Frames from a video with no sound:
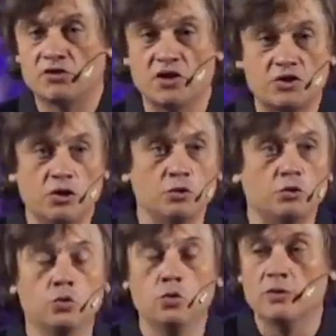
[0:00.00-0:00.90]
Все начали
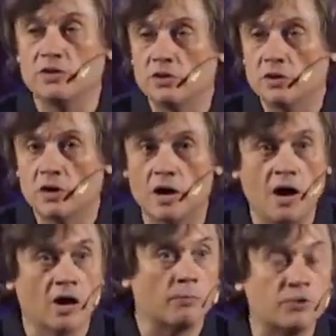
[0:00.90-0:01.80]
думать,
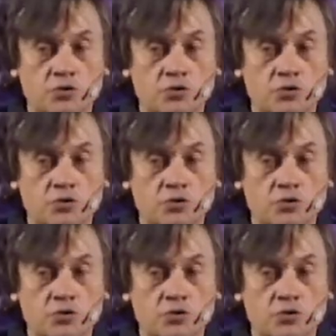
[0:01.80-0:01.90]
как,